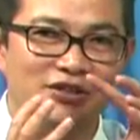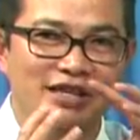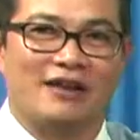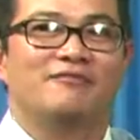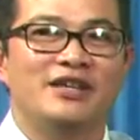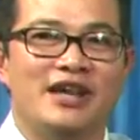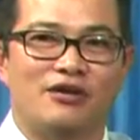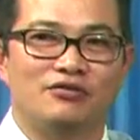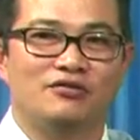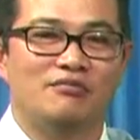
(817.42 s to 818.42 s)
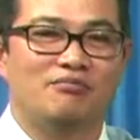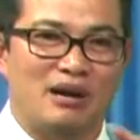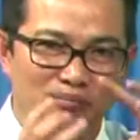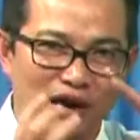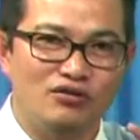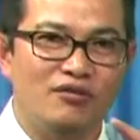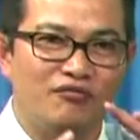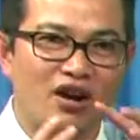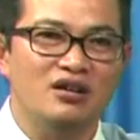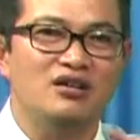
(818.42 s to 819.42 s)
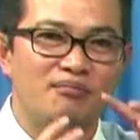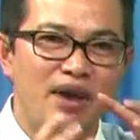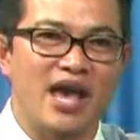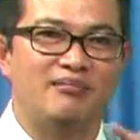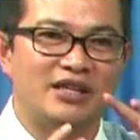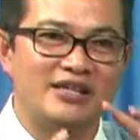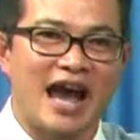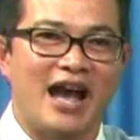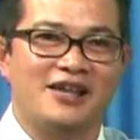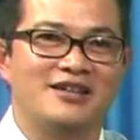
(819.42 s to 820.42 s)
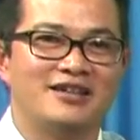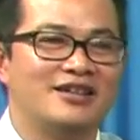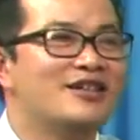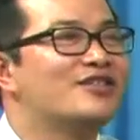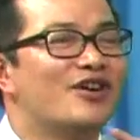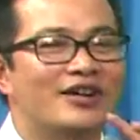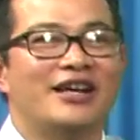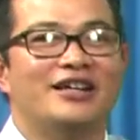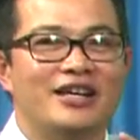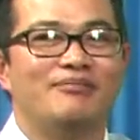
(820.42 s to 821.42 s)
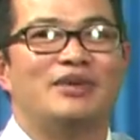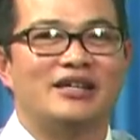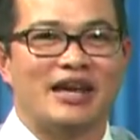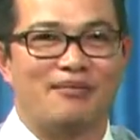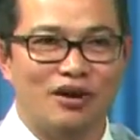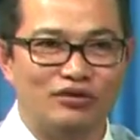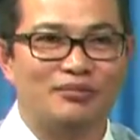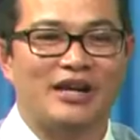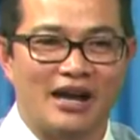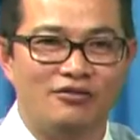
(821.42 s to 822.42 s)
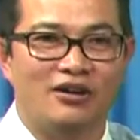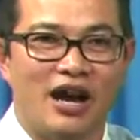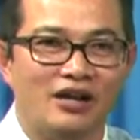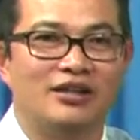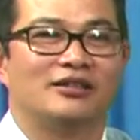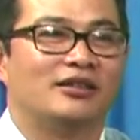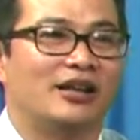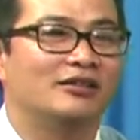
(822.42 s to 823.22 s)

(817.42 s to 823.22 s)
chặt với nhau mạch máu nó vững nó mềm nó dai cho nên nó ít bị chảy máu trong não hơn là người lớn